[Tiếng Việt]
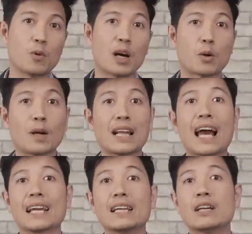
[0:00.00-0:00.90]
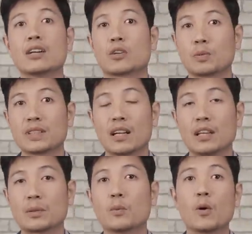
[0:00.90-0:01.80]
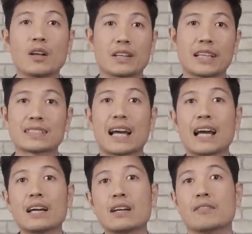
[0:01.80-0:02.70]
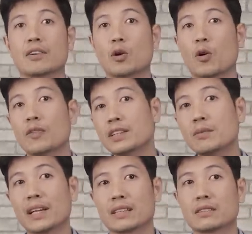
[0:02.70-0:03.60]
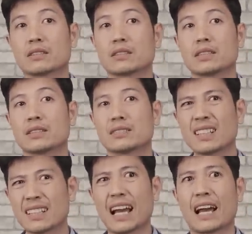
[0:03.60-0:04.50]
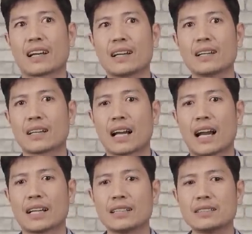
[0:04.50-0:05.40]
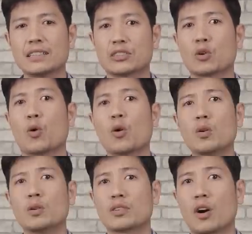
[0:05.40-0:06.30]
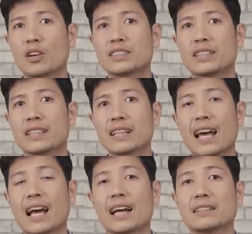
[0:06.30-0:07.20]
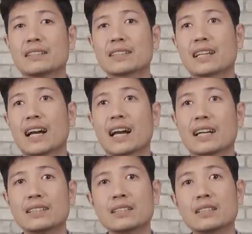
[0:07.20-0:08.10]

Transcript: mua hàng quay lại, cũng như là lượt mua, lượt đánh giá. Và đối với thương mại điện tử thì tất cả các cái chỉ số đó chính là những cái